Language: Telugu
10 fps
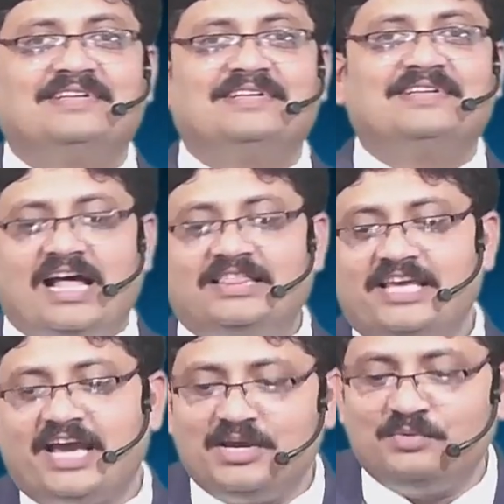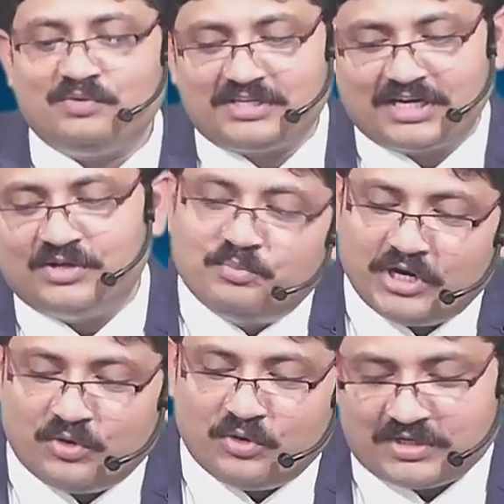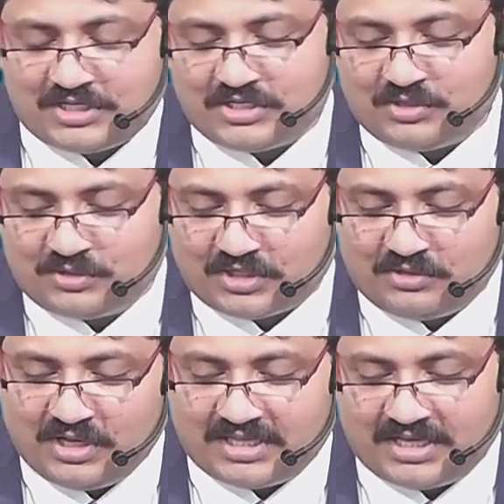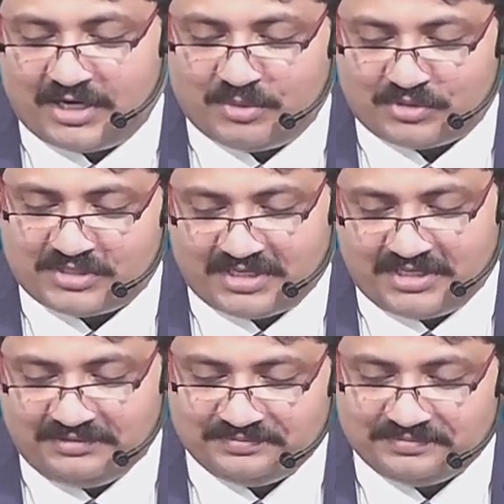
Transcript: అధ్యాయం లేదు వచనం లేదు పోనీ నేను ఒక వచనం చదువుతాను అది తీయండి ఇప్పుడు ఒకసారి